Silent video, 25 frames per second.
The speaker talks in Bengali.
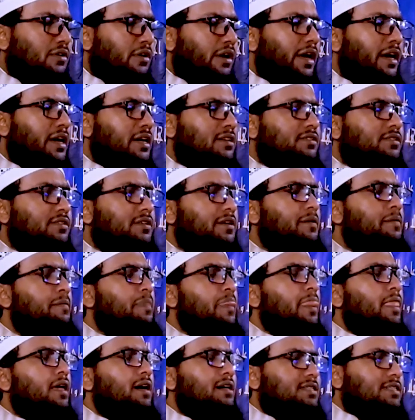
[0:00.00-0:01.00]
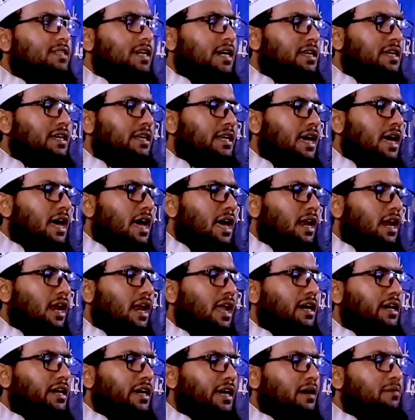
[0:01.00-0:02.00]
চলে গেছে জানি না
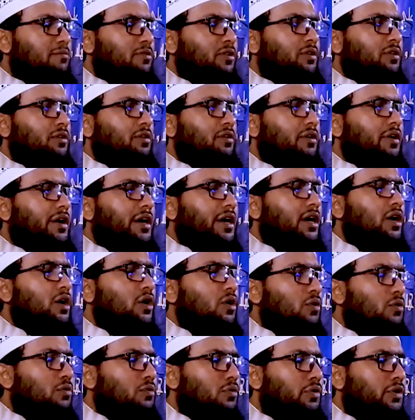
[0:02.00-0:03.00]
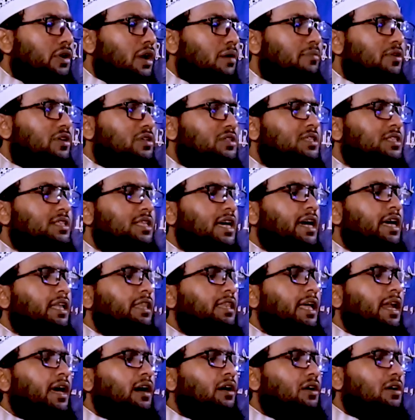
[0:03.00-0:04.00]
আল্লাহ কেমন করে কোন অবস্থায়
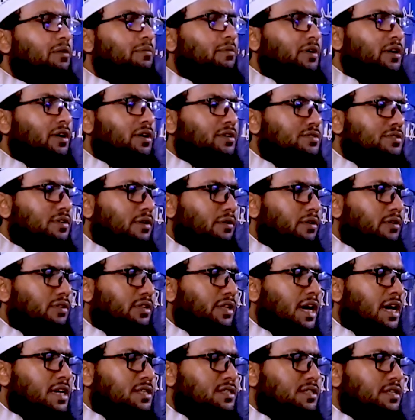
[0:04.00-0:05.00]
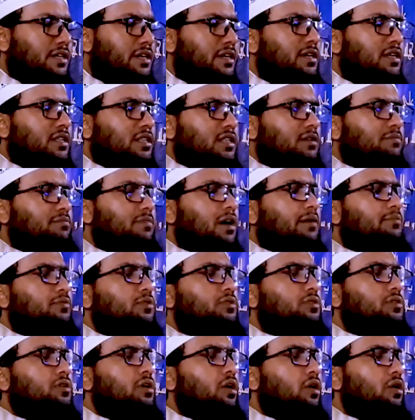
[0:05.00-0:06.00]
তারা কবরের জগতে আছে
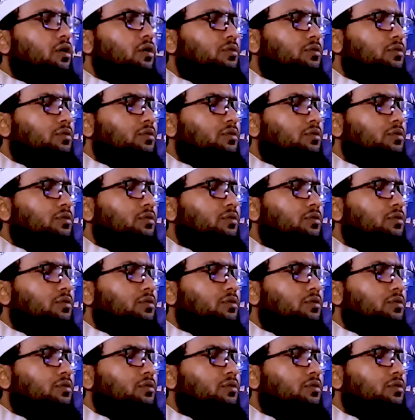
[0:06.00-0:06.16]
মাবুদ গ